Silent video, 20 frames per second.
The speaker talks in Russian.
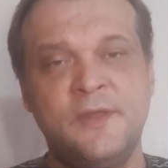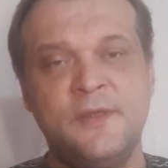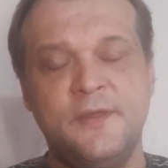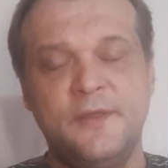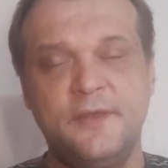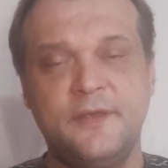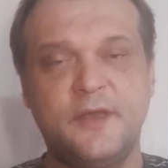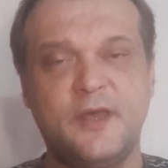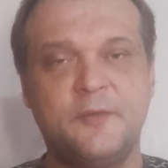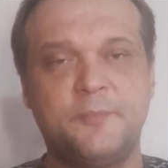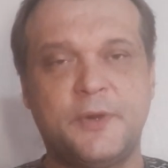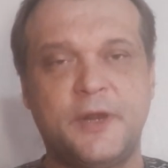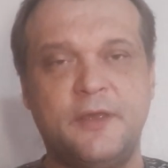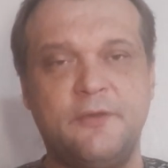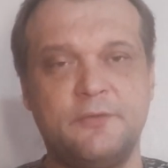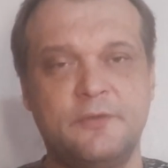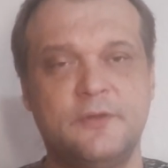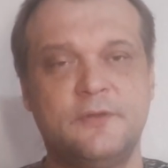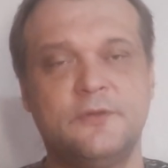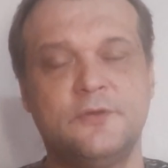и, как
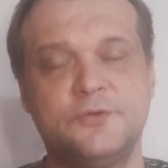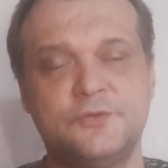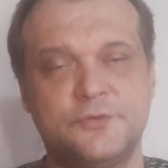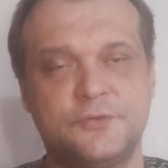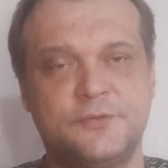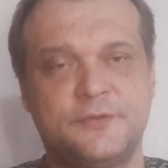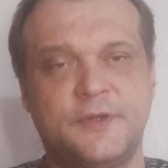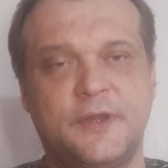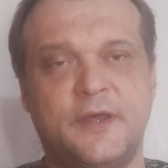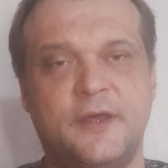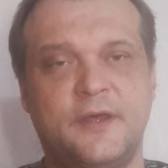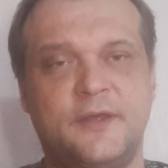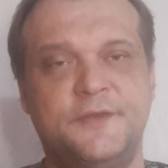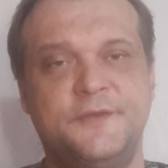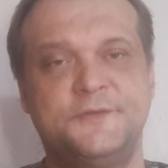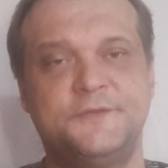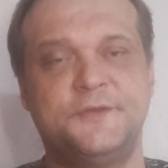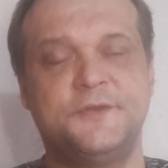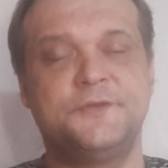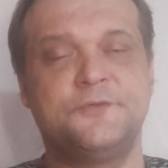правило, ложат на
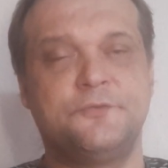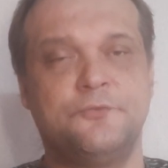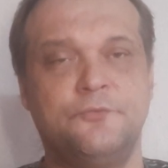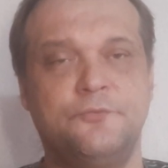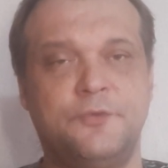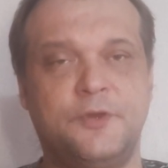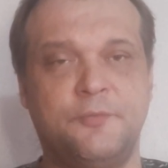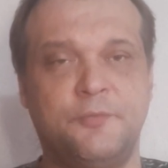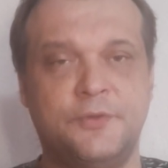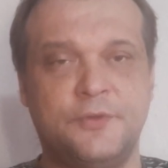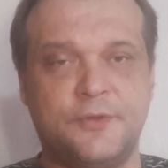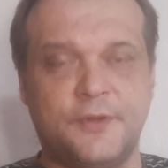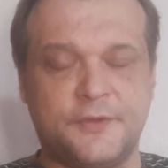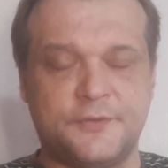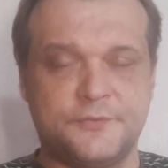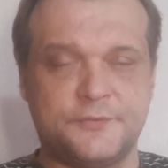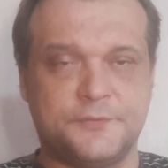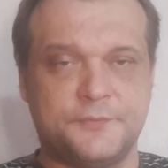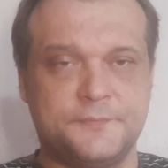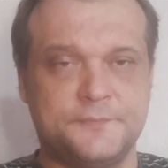естественную
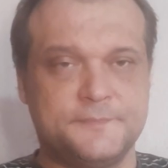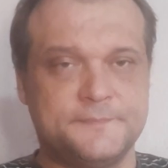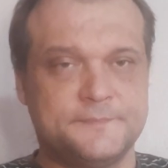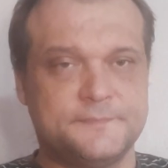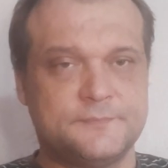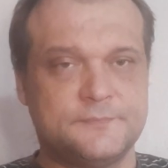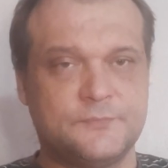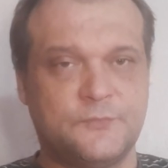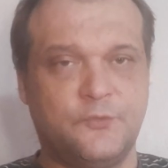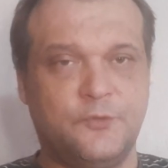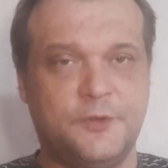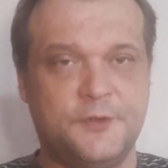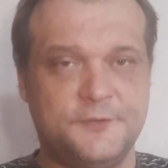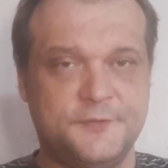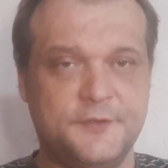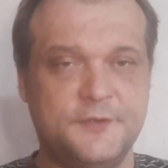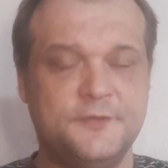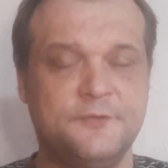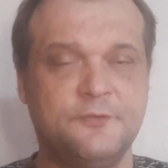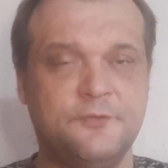ферментацию.
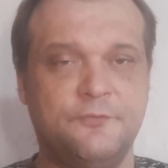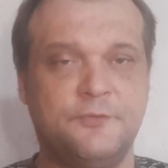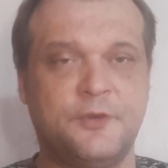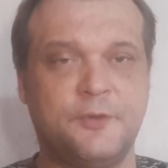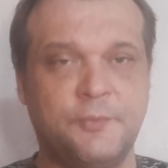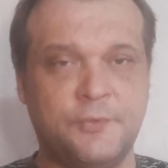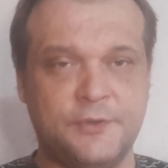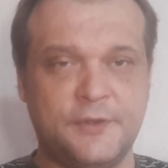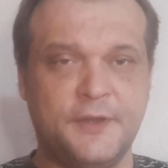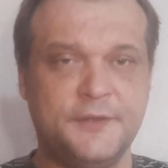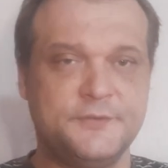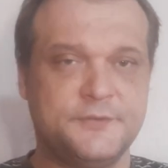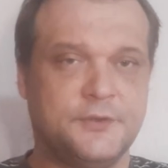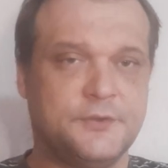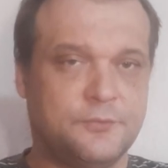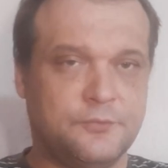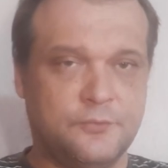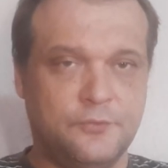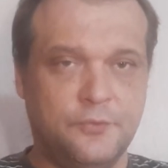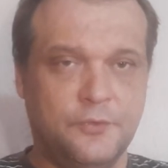Естественная ферментация
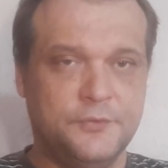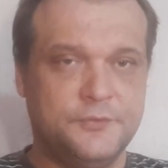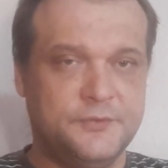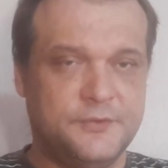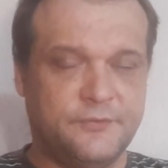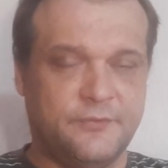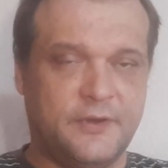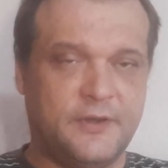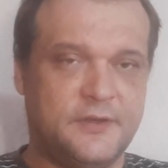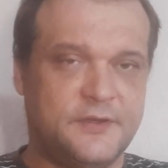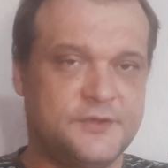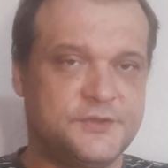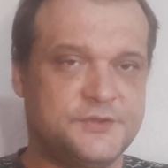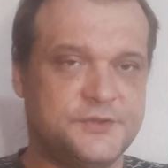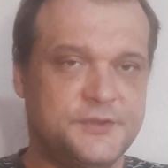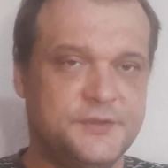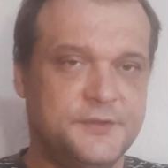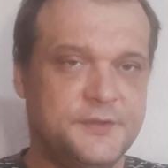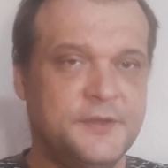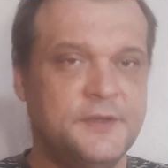это год-два
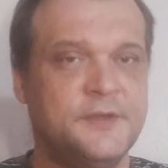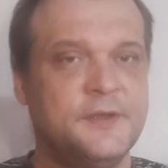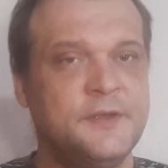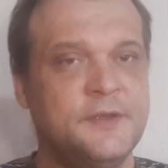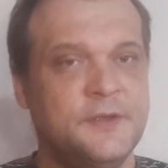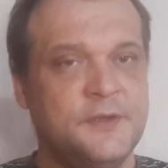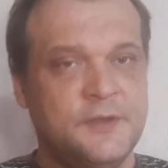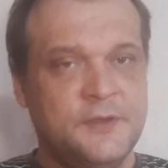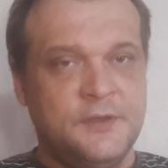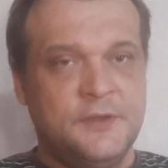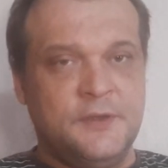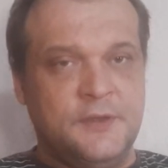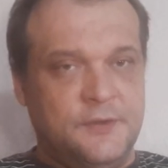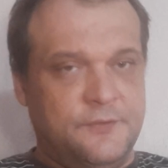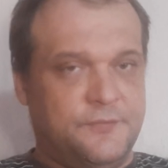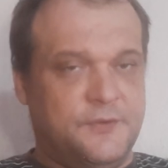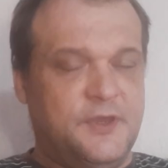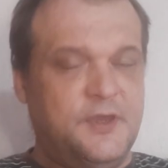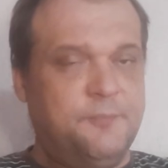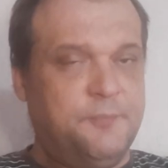лежит
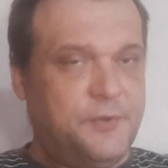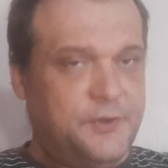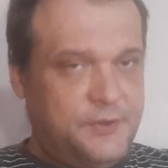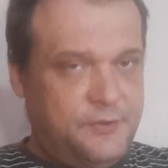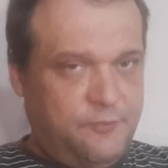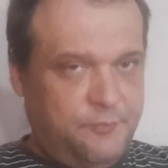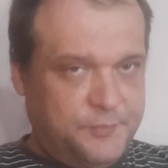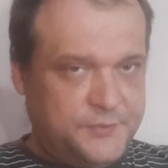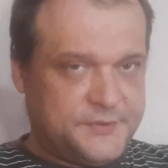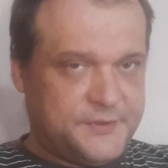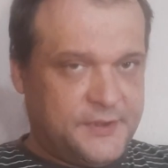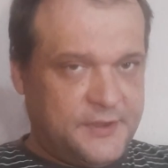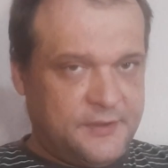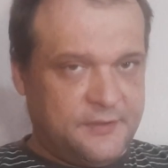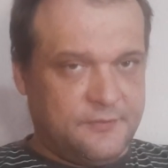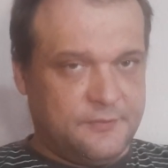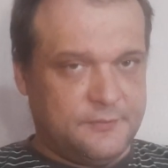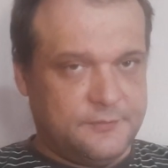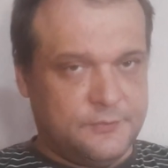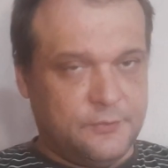в кипах, его
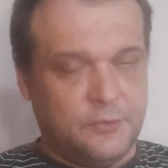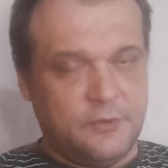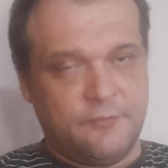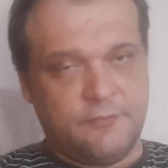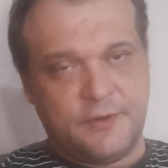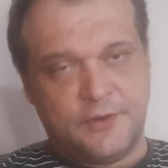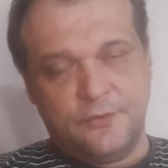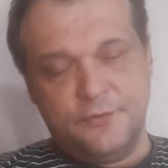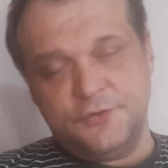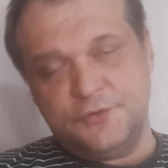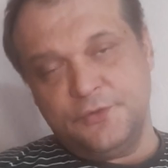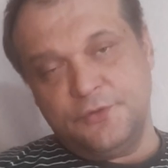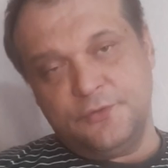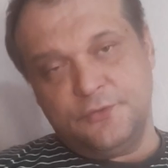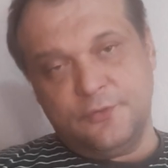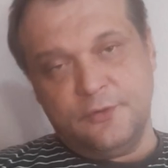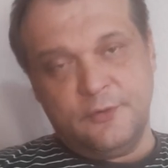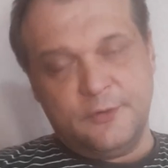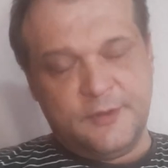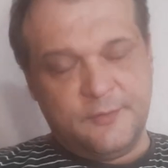постоянно то ли
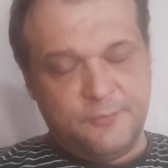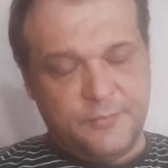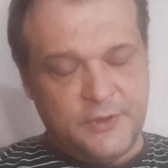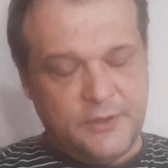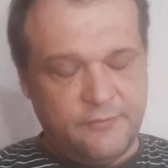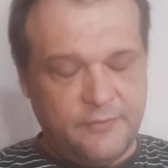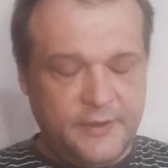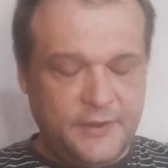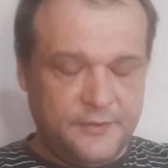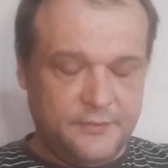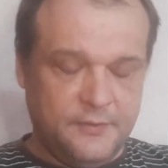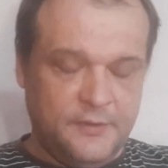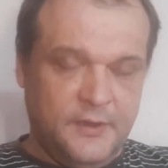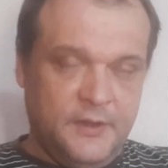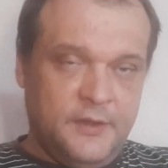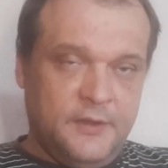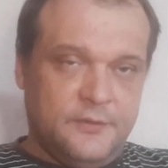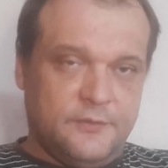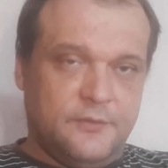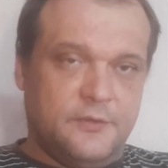ворочают, то ли там поливают,
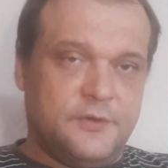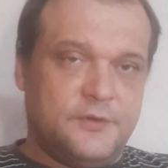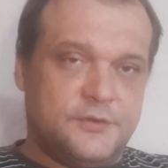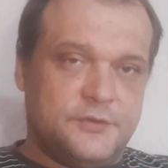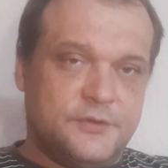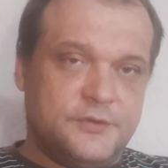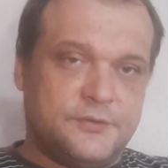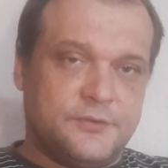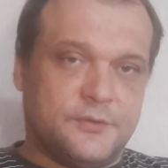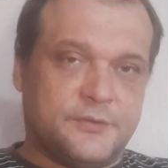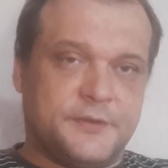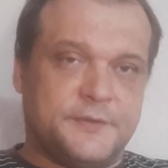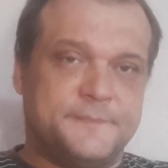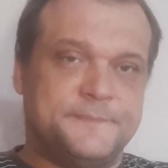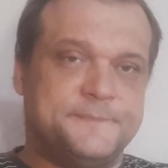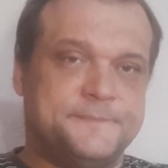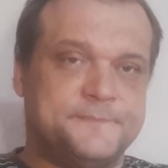то ли еще что-то.